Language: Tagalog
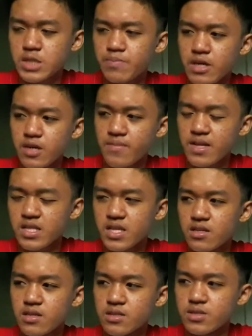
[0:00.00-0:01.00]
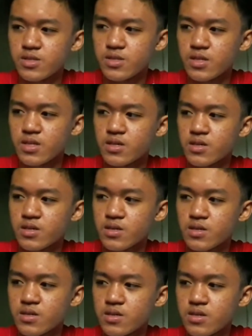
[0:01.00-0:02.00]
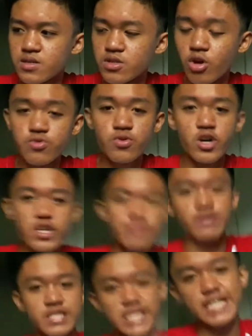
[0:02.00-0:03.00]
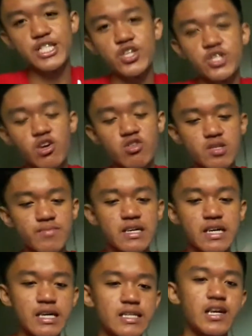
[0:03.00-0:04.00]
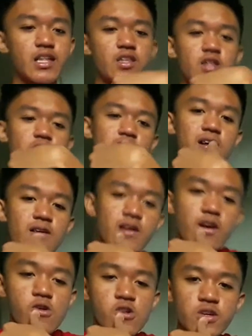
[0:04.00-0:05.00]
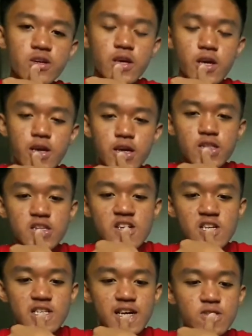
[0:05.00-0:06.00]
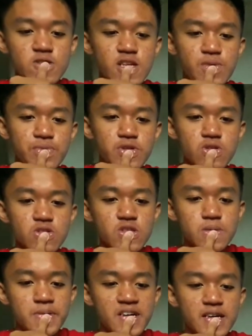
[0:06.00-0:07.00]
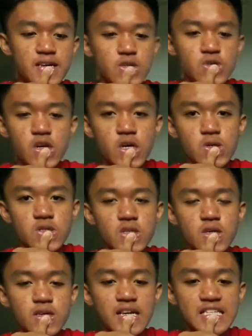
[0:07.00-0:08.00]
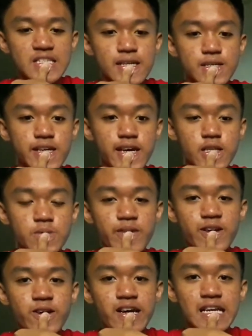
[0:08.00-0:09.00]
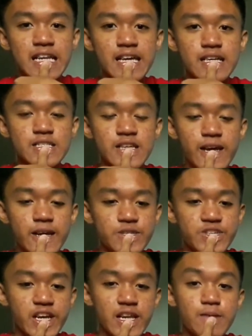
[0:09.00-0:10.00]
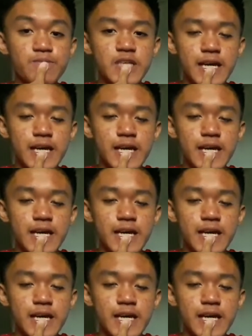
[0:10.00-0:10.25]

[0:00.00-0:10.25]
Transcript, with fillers: Experimental engineer. Don't worry, magre-research ako sa mga ganyan. Hindi lang ako interesado na manood sa mga ganong-ganong klase ng science. Pero I like science. I love